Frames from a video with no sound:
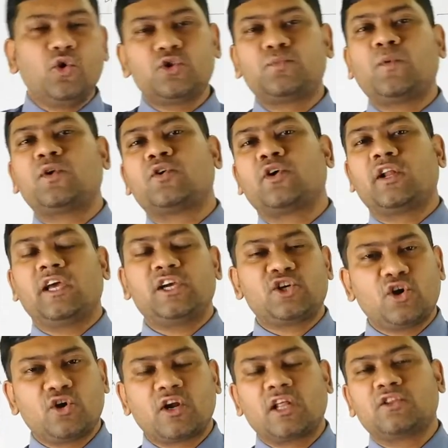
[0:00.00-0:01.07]
উৎপন্ন করে এ
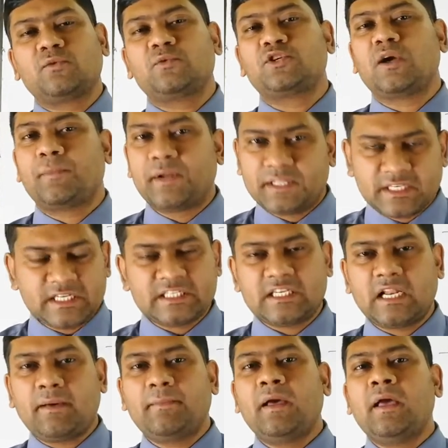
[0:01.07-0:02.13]
সংক্রান্ত বিষয়ে আমরা
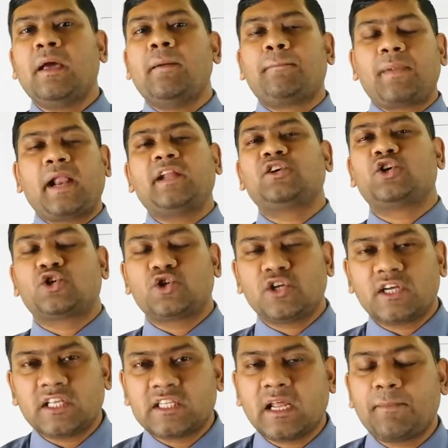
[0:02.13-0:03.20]
জেনেছিলাম প্রাণীর
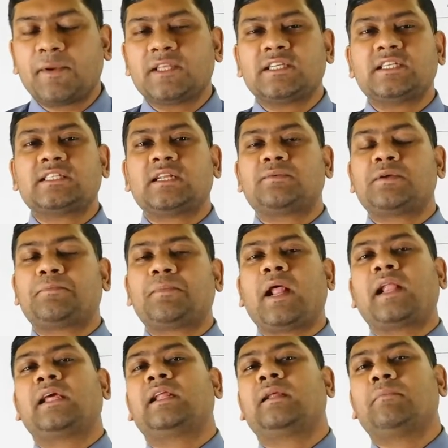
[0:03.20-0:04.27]
শ্বসনের ক্ষেত্রে আমরা জেনেছিলাম যে
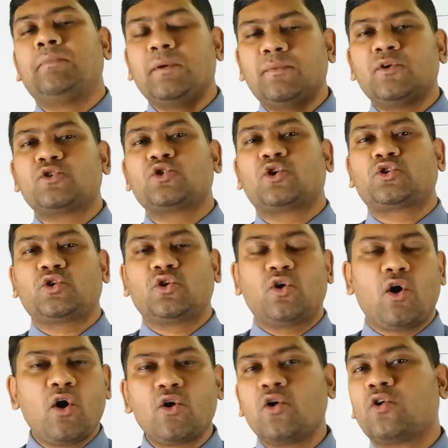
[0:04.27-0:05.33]
প্রাণীর বিভিন্ন শ্বসন
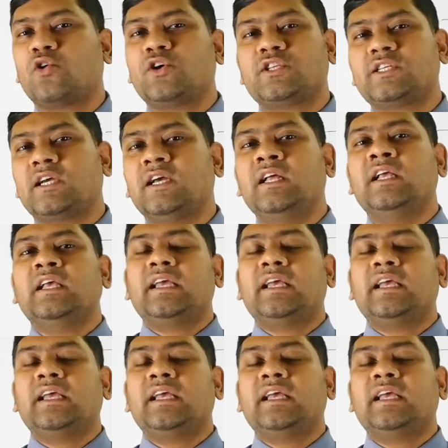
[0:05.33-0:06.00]
অঙ্গ রয়েছে